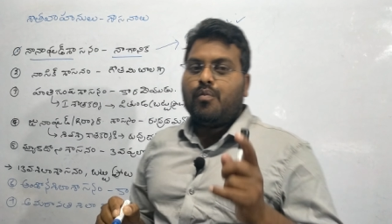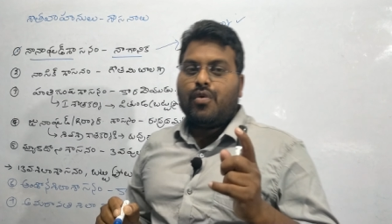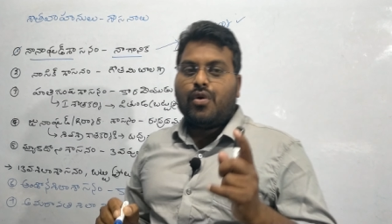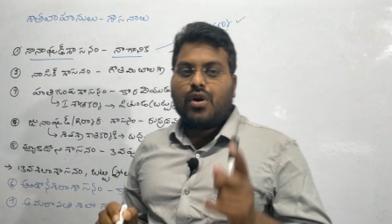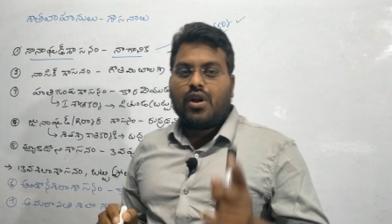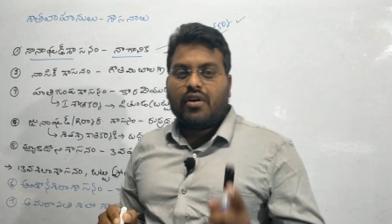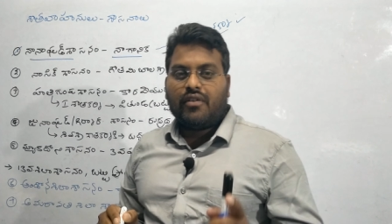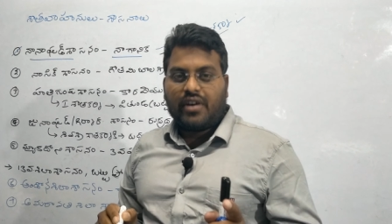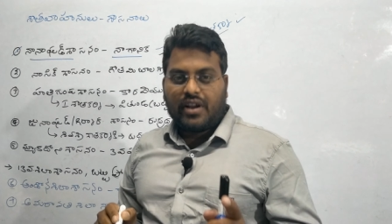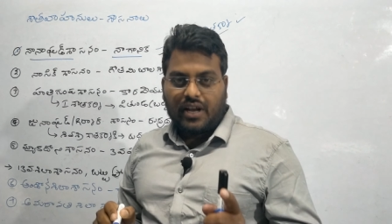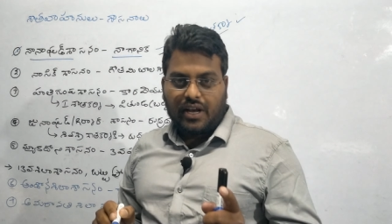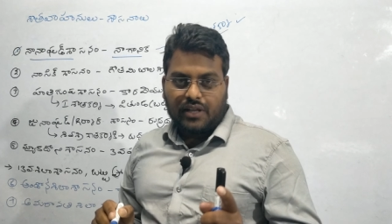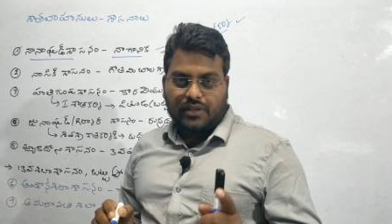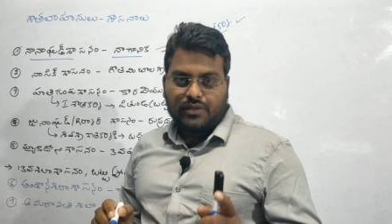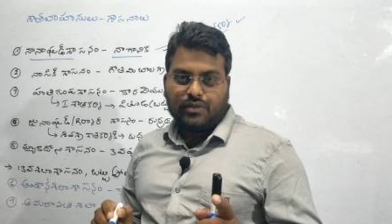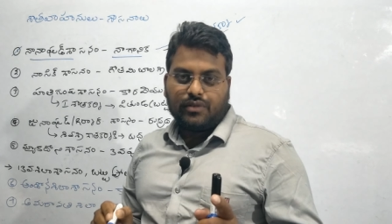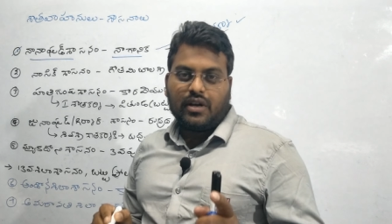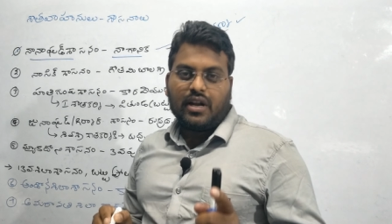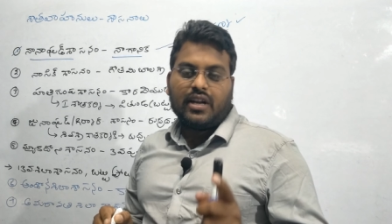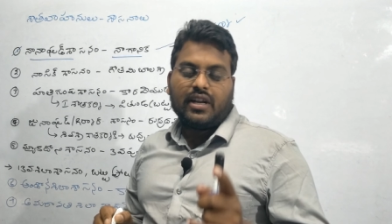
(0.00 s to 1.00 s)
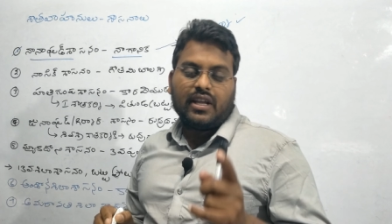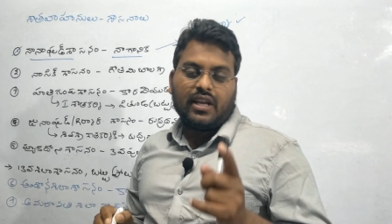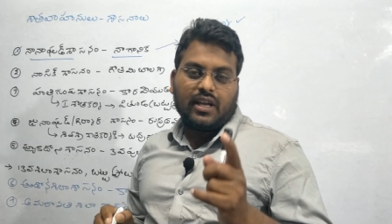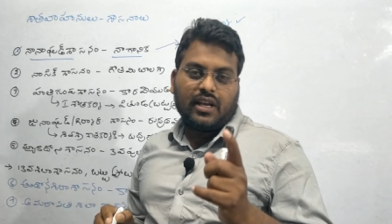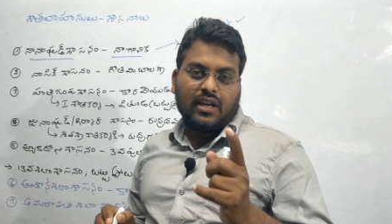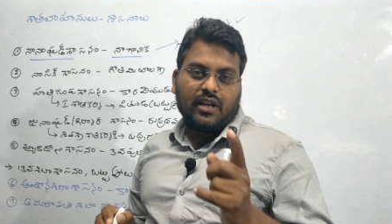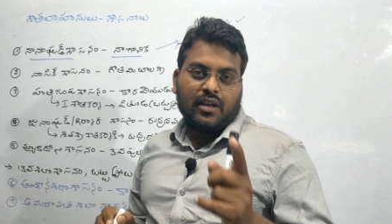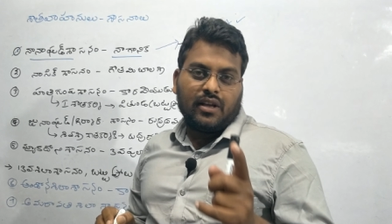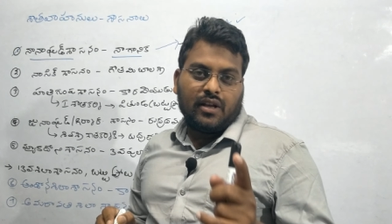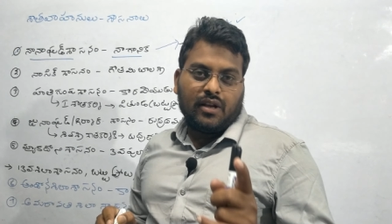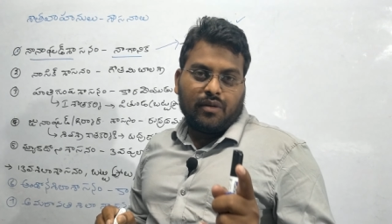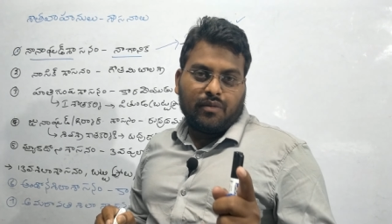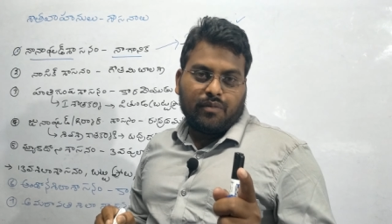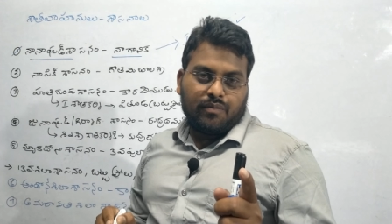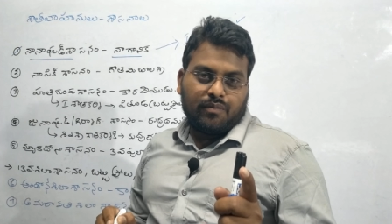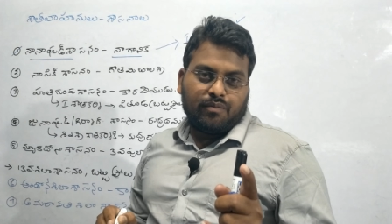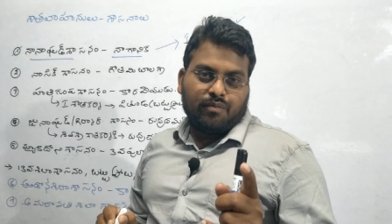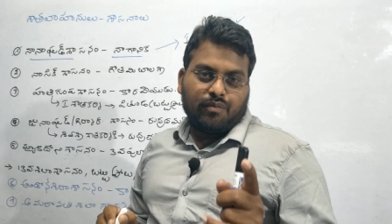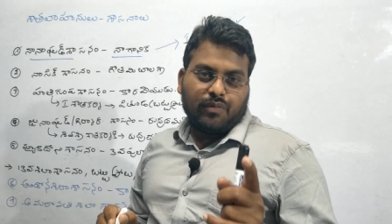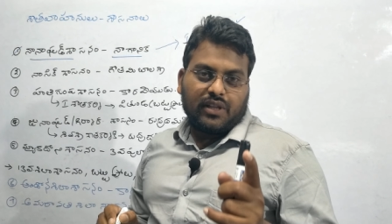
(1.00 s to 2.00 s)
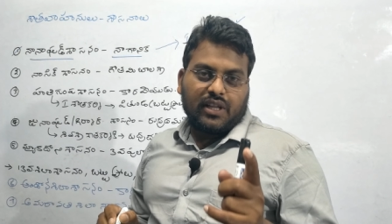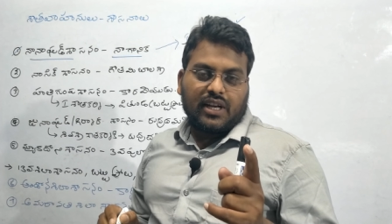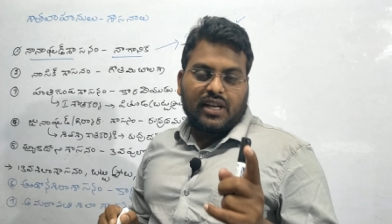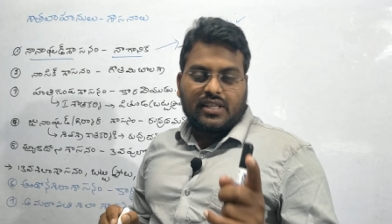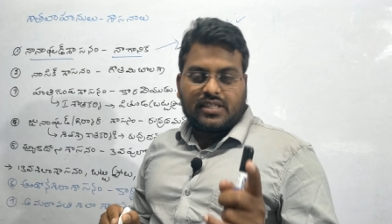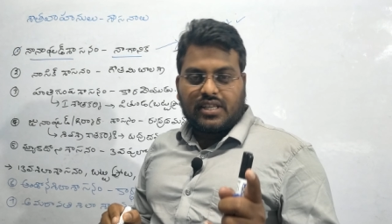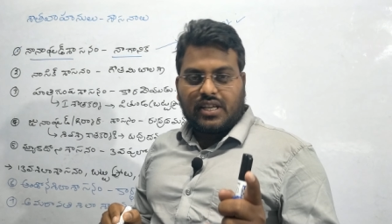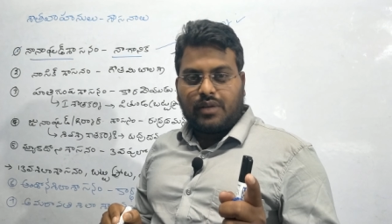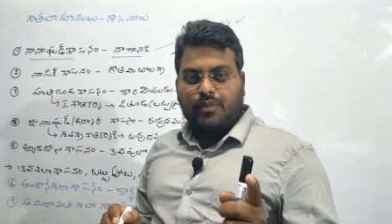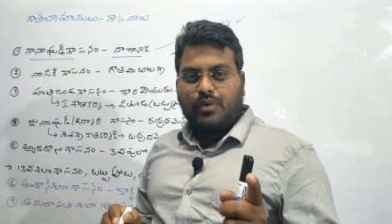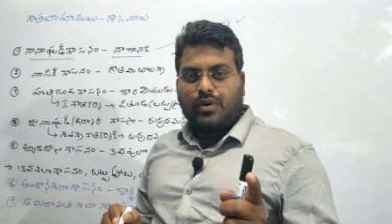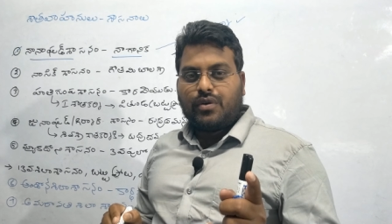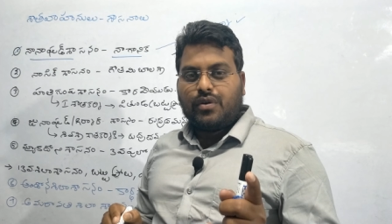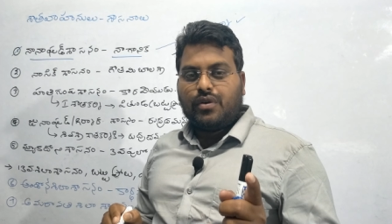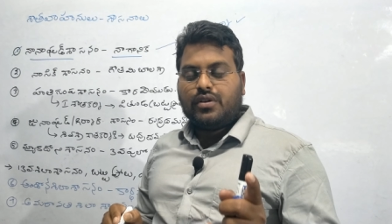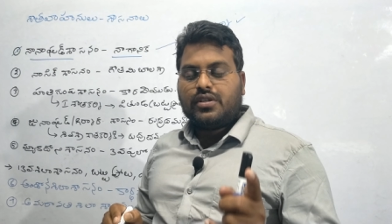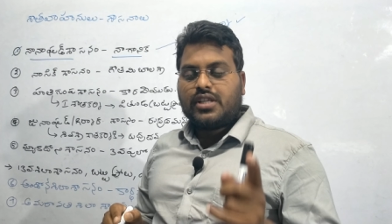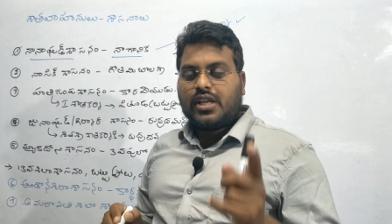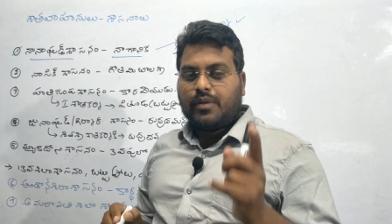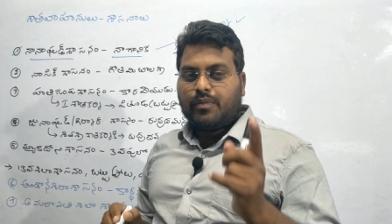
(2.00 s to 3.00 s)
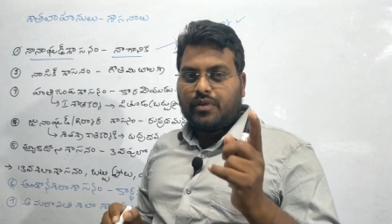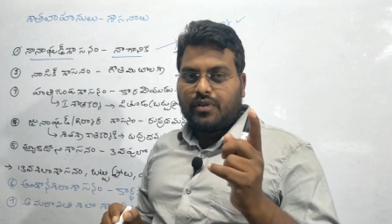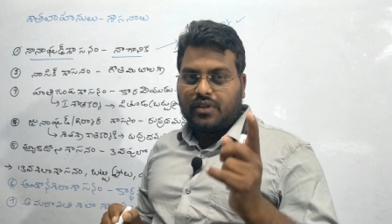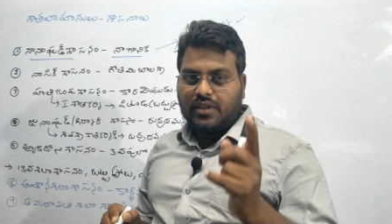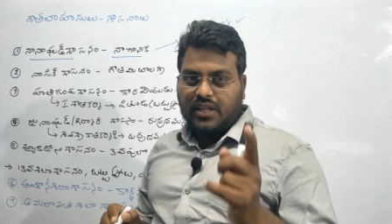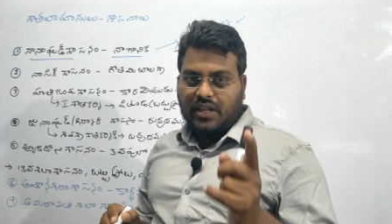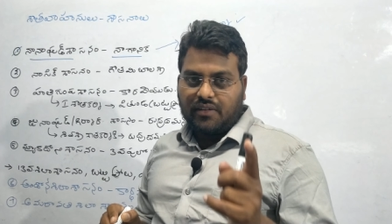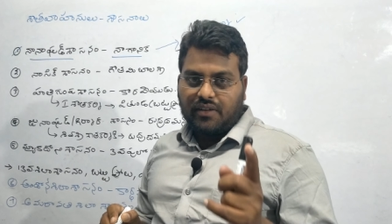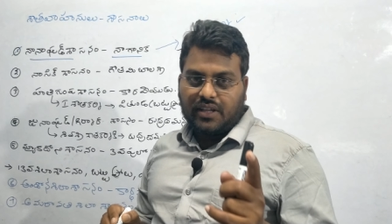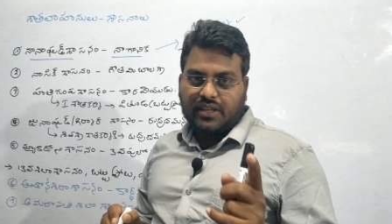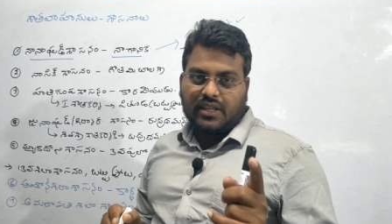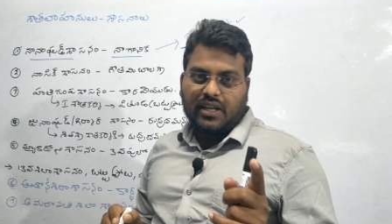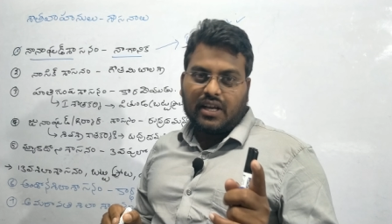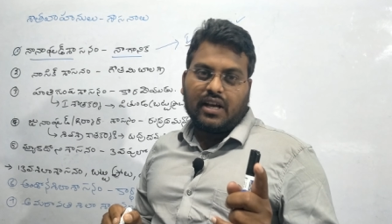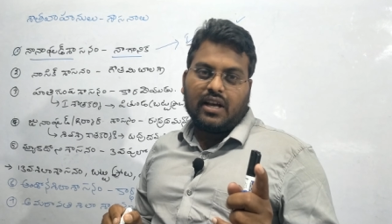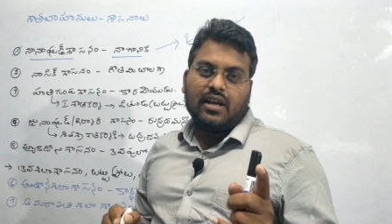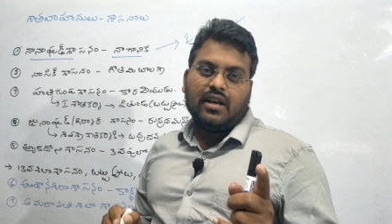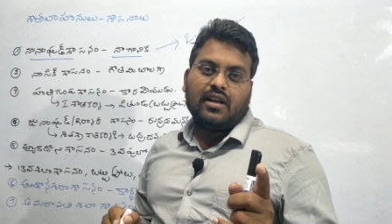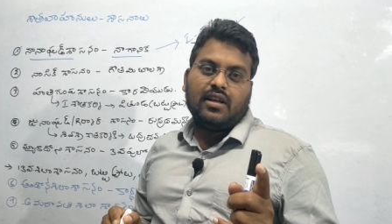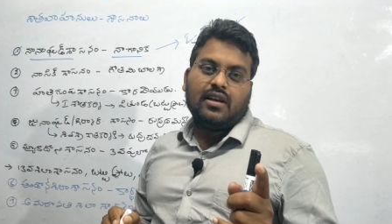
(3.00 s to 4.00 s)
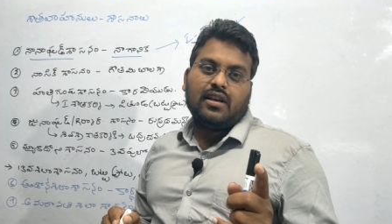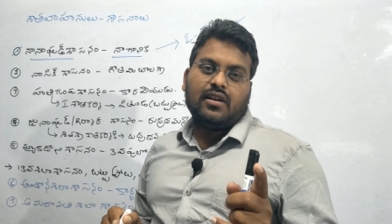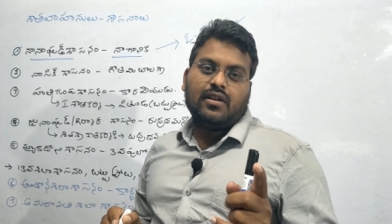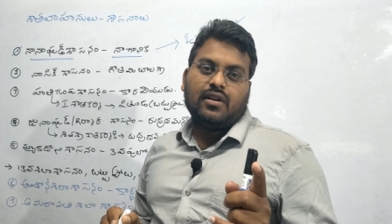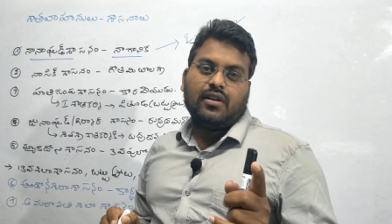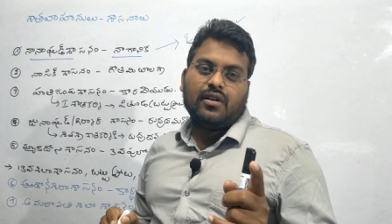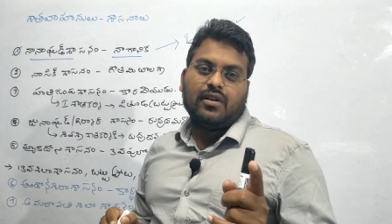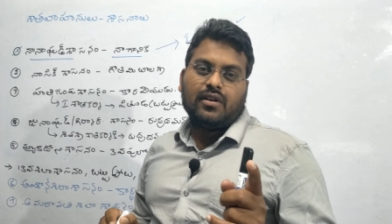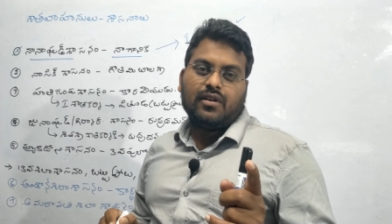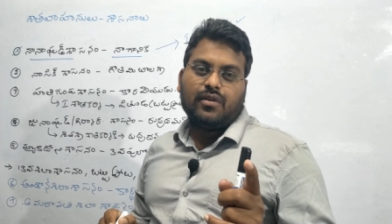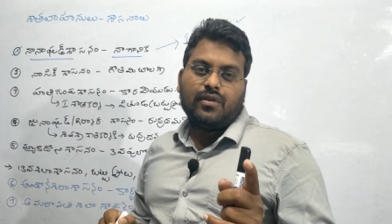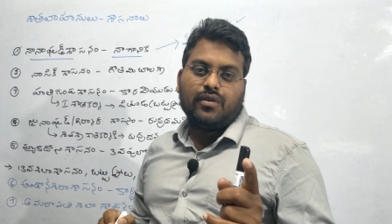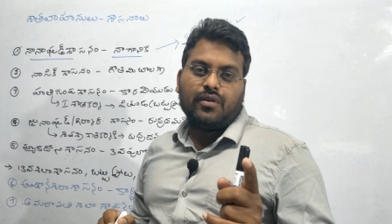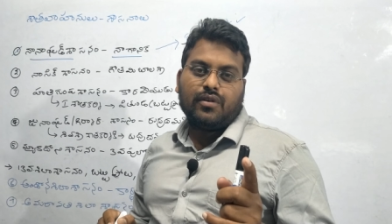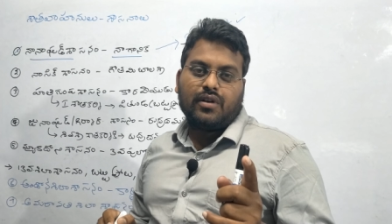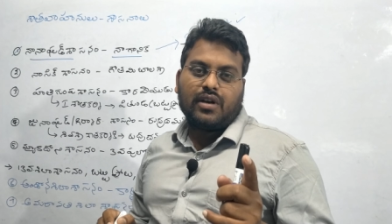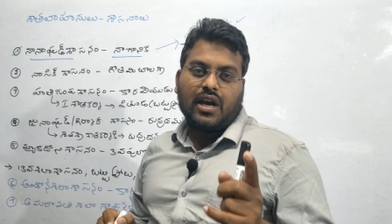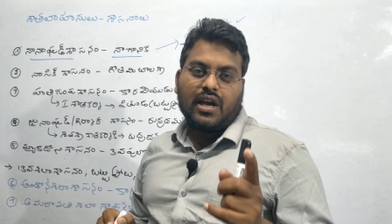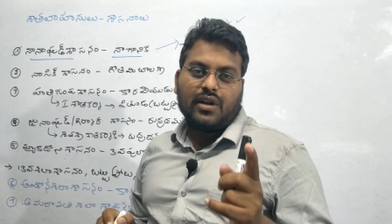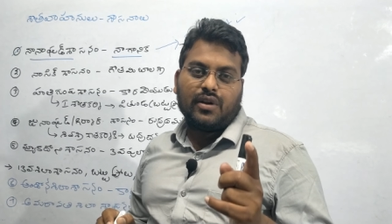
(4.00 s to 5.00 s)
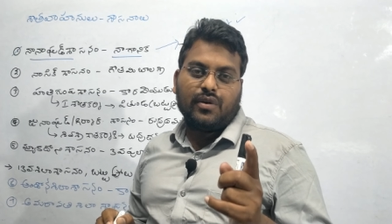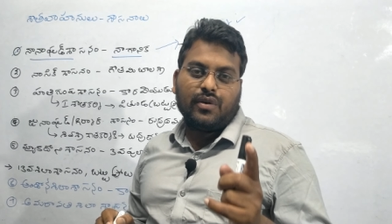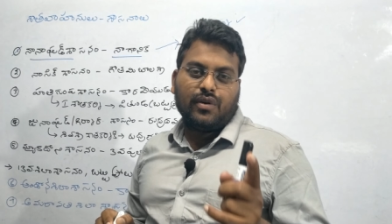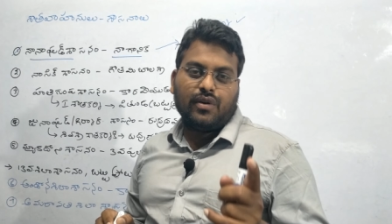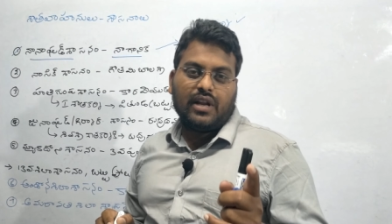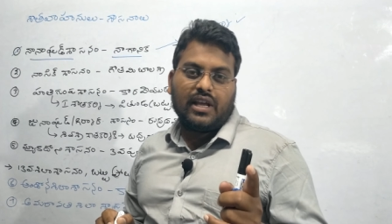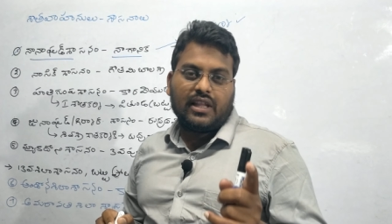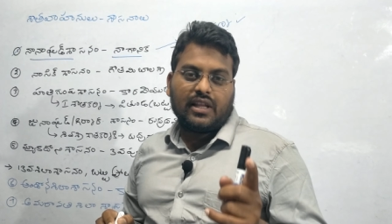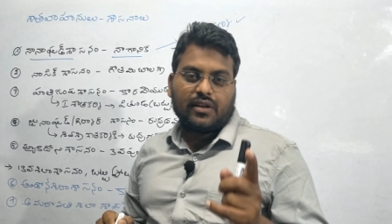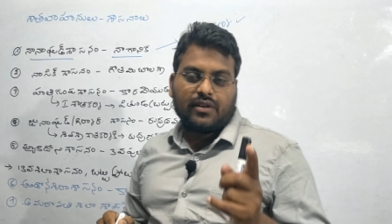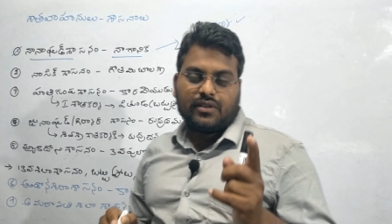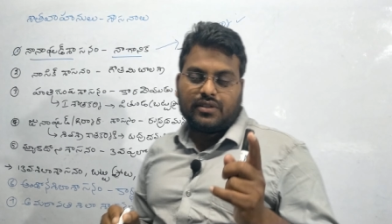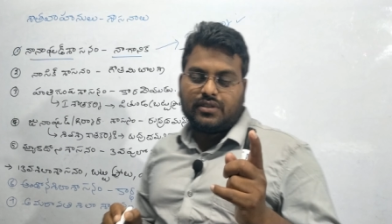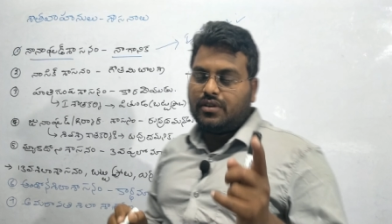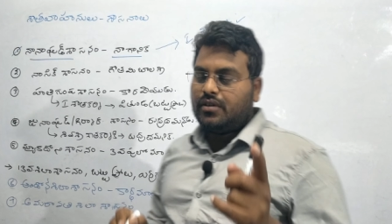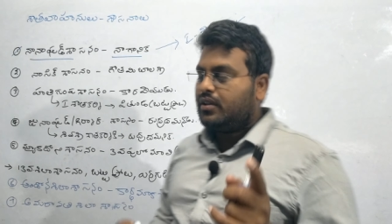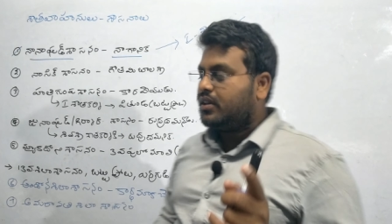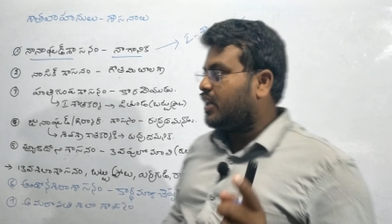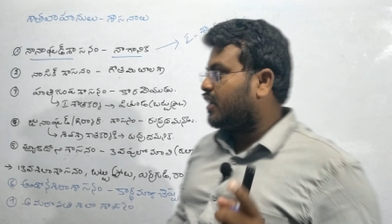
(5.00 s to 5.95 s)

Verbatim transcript: మూడవ రాజు అంటే మొదట శ్రీముఖుడు శ్రీముఖుని తర్వాత కన్హుడు లేదా కృష్ణుడు